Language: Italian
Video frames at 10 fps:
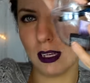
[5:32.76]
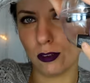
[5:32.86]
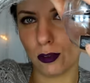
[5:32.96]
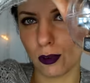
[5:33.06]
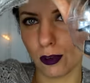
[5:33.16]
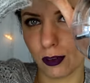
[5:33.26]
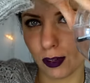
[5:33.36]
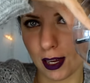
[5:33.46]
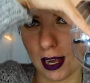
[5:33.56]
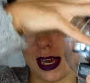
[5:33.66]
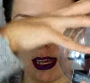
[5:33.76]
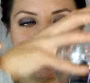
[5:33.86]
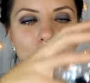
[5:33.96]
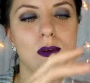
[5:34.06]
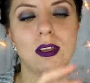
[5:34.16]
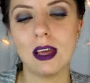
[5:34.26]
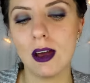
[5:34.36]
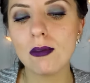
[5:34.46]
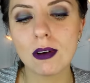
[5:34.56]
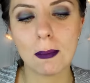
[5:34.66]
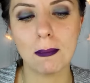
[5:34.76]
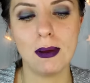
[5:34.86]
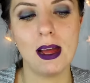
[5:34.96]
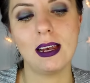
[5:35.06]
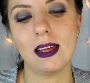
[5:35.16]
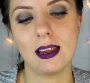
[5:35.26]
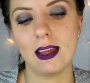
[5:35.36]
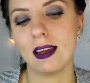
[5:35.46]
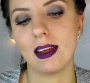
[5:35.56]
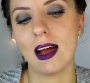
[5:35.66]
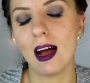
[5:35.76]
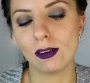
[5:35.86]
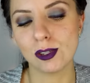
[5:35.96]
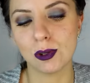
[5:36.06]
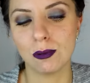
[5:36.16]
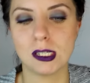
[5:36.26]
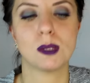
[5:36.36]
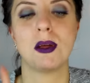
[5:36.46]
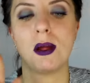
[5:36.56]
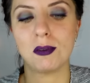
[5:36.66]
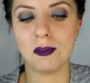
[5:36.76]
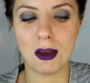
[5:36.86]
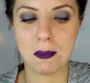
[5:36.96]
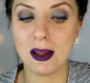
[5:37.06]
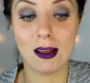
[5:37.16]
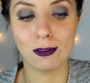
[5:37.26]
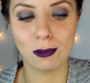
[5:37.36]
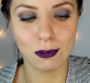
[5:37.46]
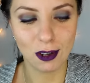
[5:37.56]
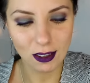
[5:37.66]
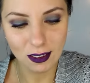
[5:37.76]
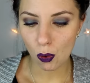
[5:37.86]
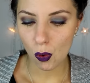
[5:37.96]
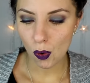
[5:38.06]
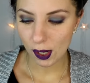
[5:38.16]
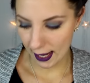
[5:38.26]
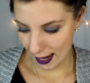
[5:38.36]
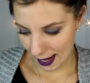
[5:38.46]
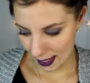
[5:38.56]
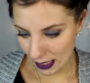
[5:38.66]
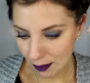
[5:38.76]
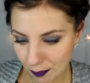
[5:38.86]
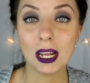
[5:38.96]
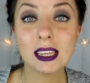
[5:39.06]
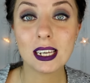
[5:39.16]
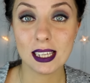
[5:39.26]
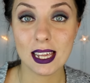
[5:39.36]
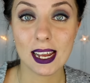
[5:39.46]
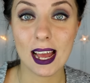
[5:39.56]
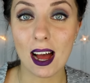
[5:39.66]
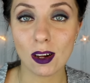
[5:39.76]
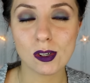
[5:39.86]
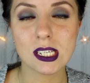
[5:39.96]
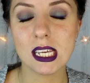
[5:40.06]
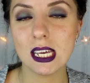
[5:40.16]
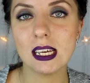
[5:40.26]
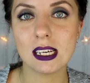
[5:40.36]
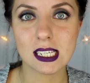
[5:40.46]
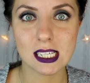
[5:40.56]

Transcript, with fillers: dentro ok quindi è una bella idea regalo secondo me speriamo di fare bella figura ok un'altra idea regalo se eh,